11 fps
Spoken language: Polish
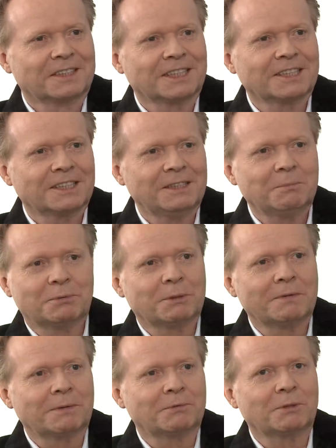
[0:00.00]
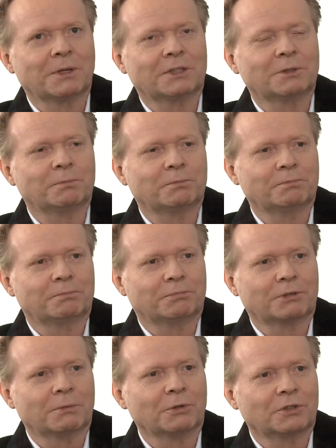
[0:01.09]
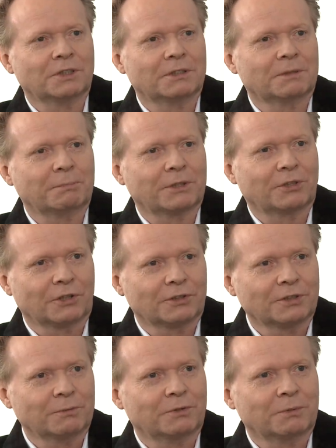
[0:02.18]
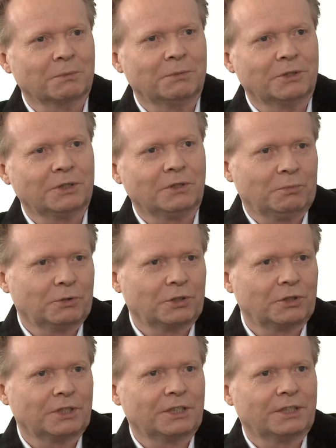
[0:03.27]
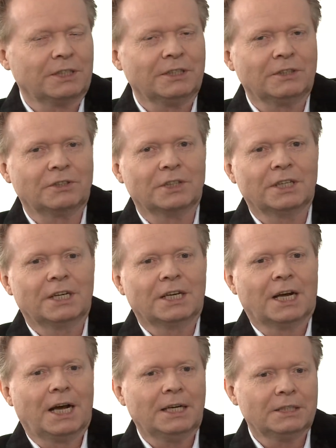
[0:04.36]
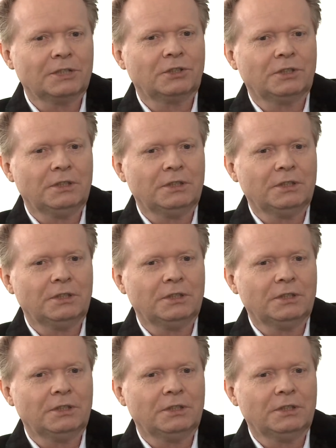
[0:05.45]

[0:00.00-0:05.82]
Także nie przemawia przy nim jakiś przemożny patriotyzm w tym momencie, choć może trochę też, ale też